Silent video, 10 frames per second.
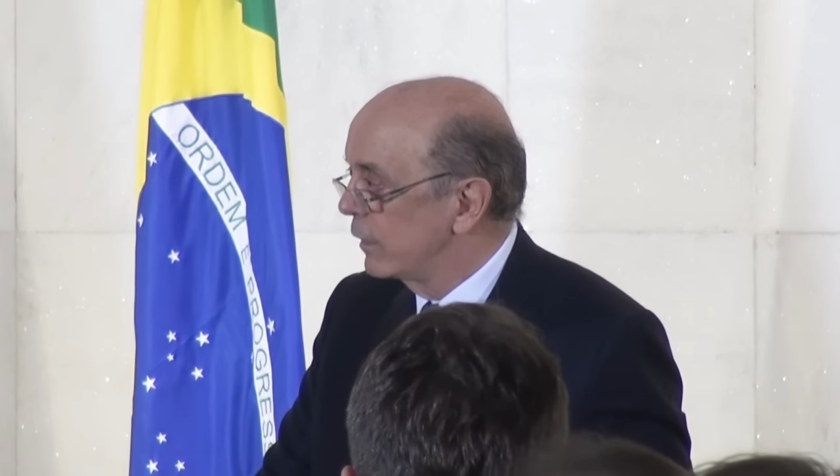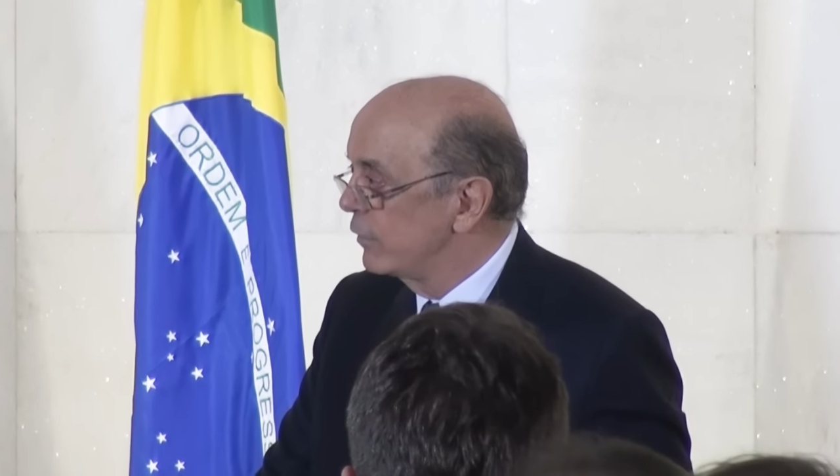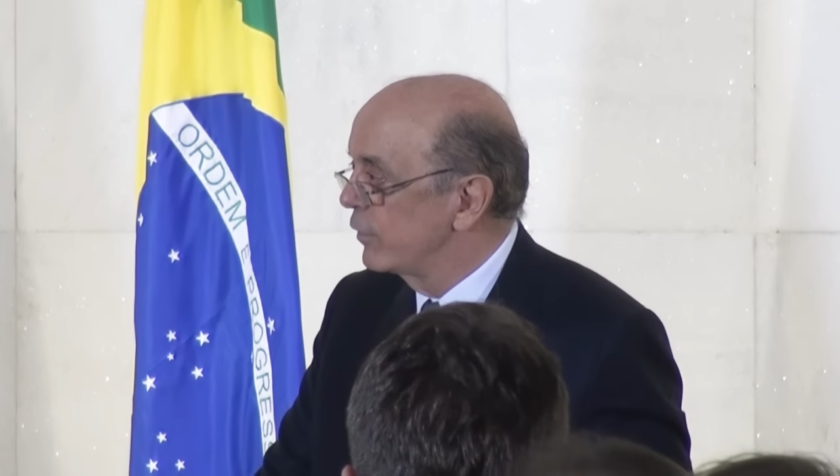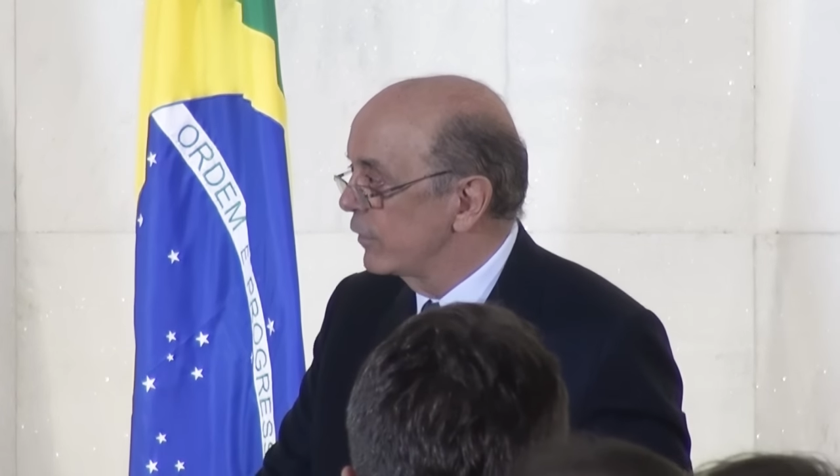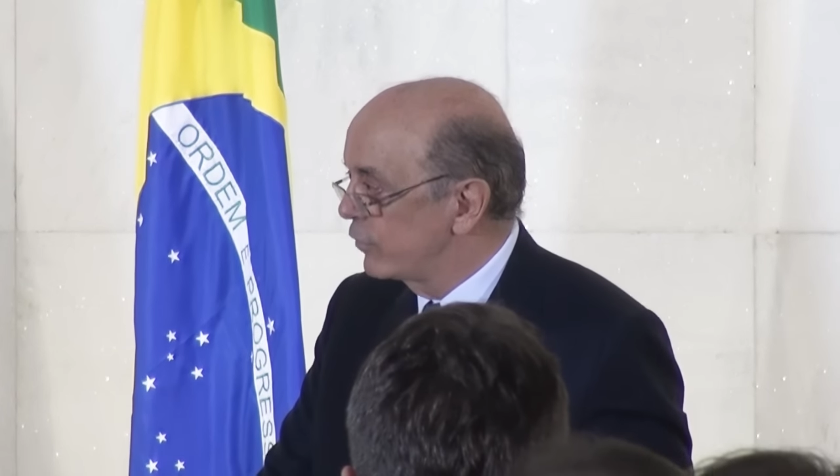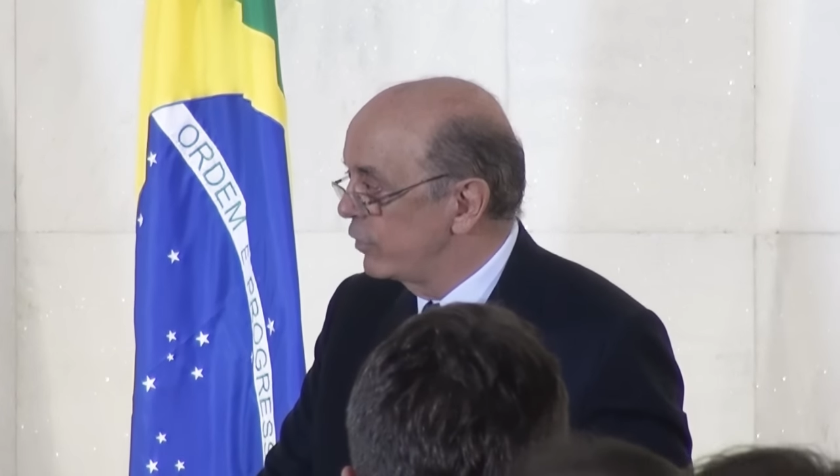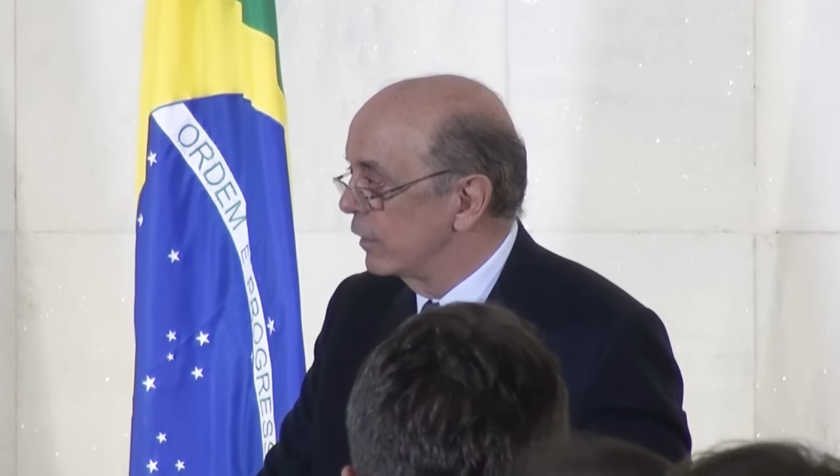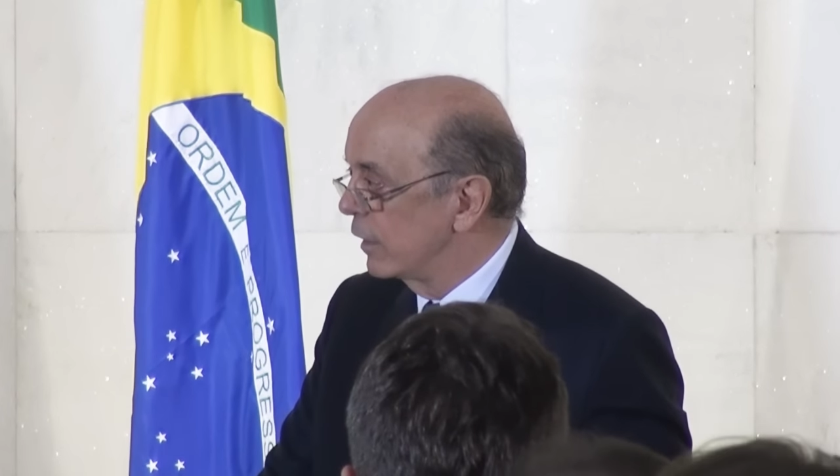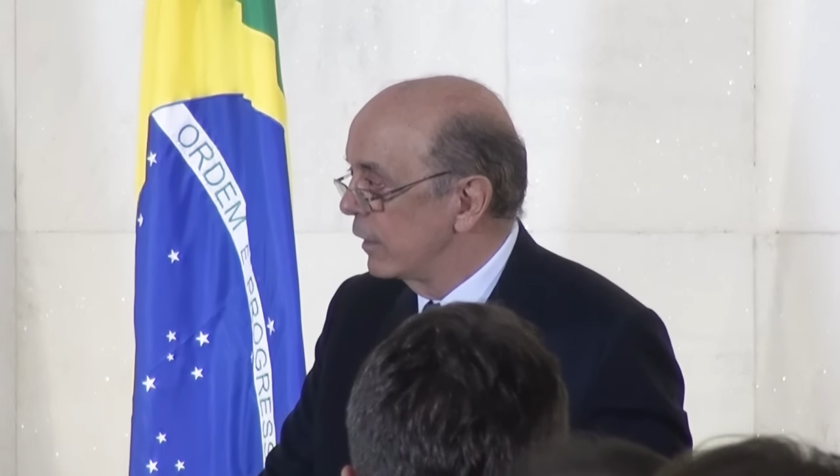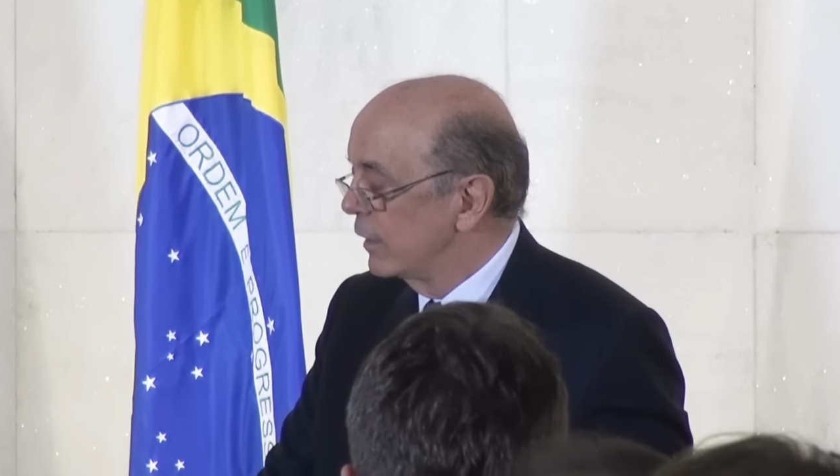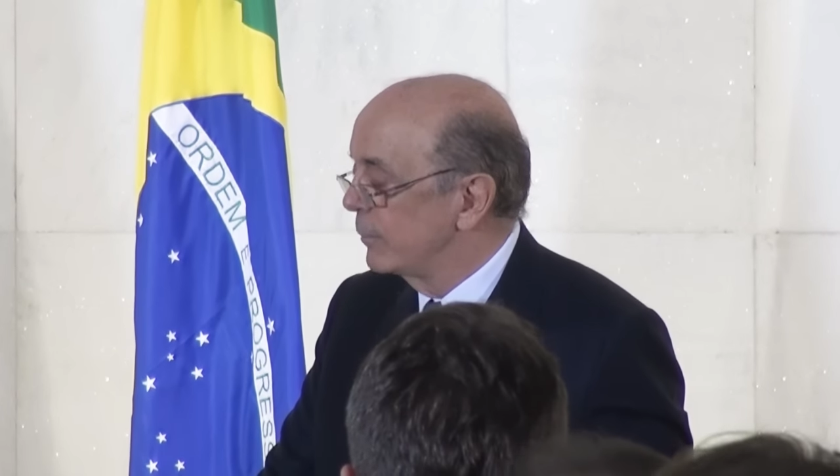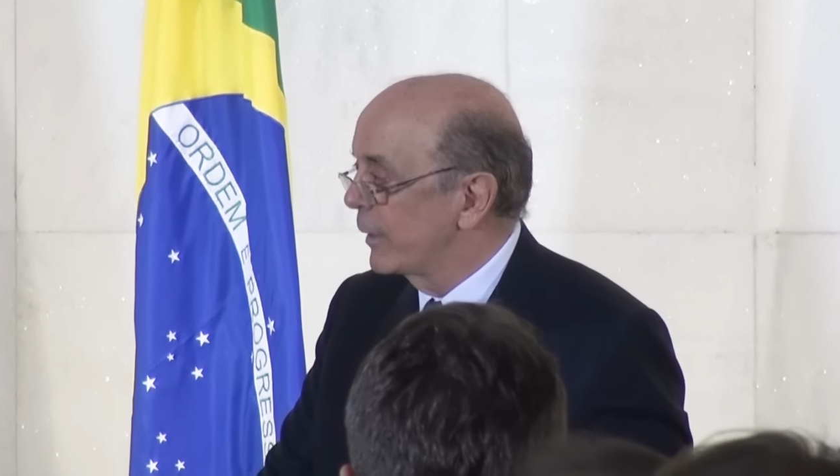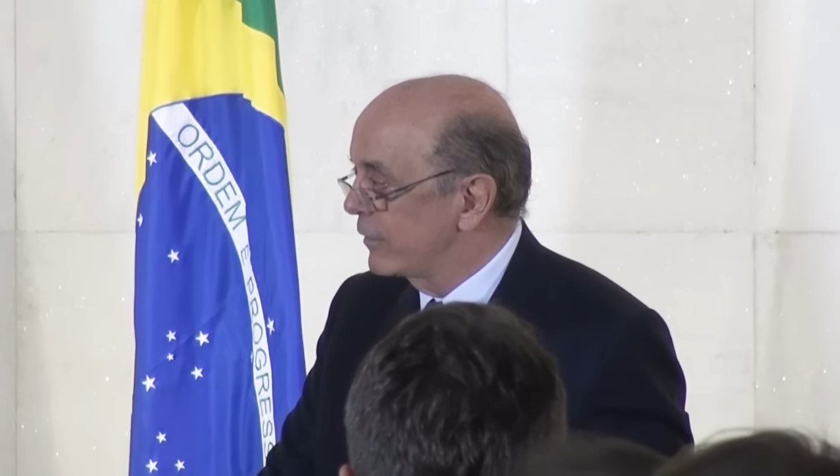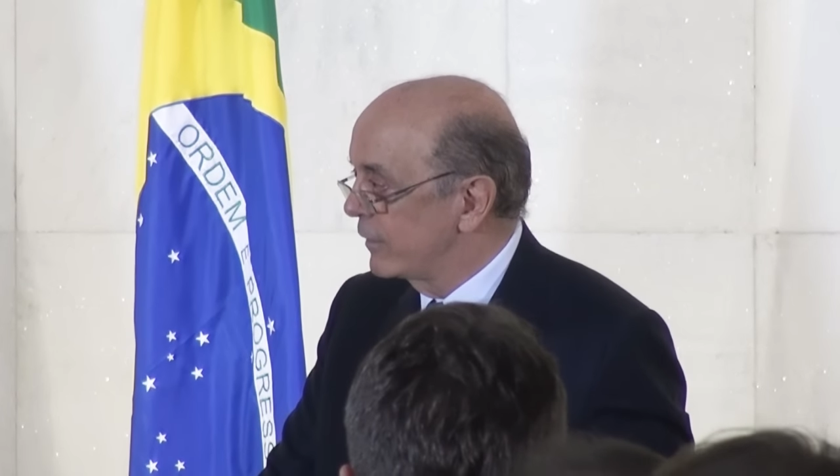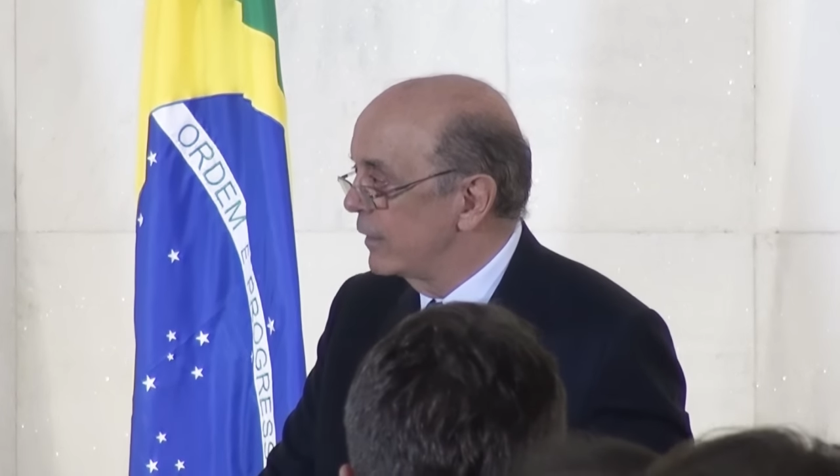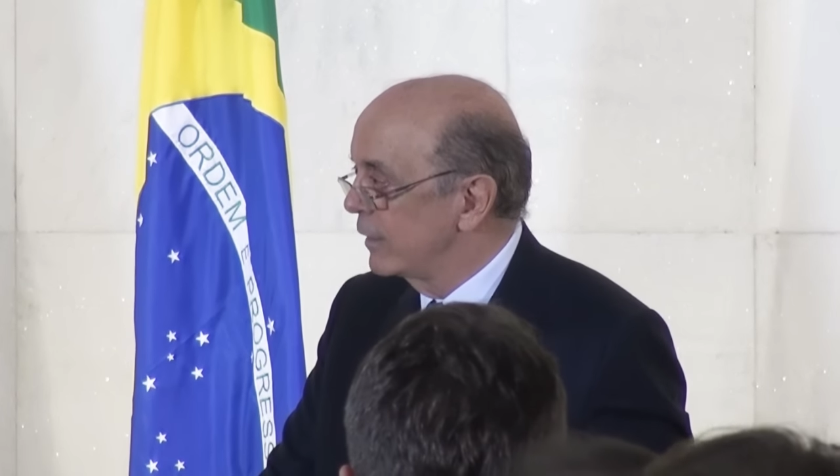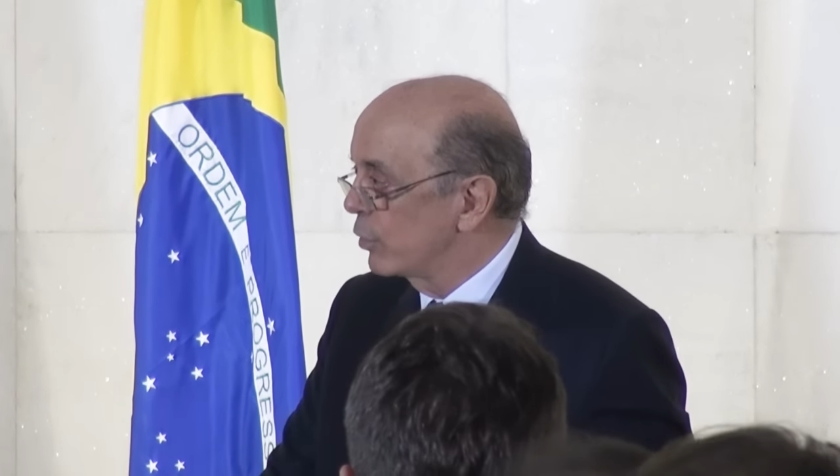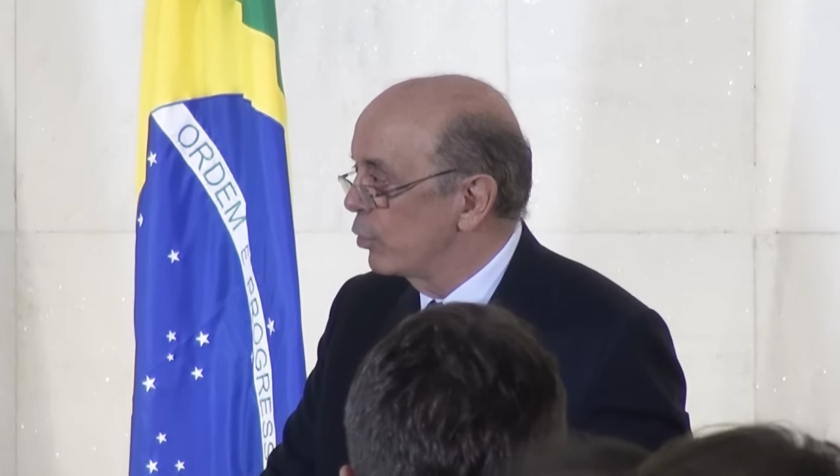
investir em parceria